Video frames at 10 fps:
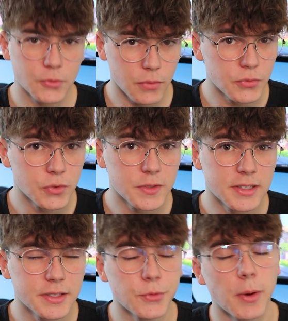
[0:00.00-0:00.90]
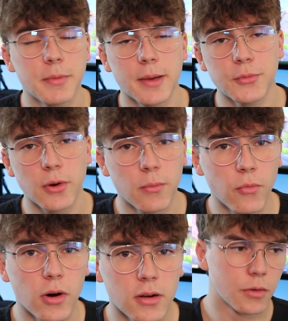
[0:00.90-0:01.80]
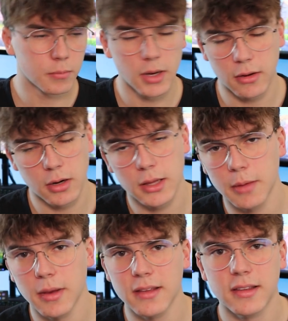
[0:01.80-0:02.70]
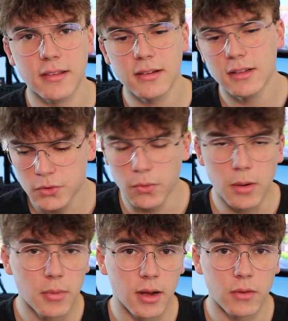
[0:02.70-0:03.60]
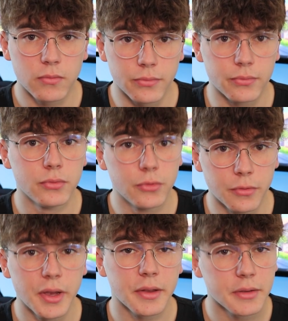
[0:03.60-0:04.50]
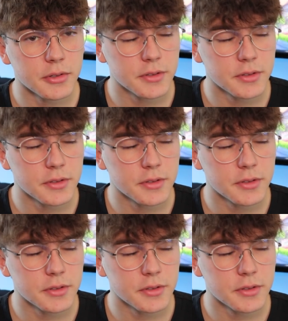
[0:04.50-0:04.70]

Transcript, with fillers: soit vous utilisez une webcam comme moi bah, quand, la caméra s'éteint, soit bah, vous devez arrêter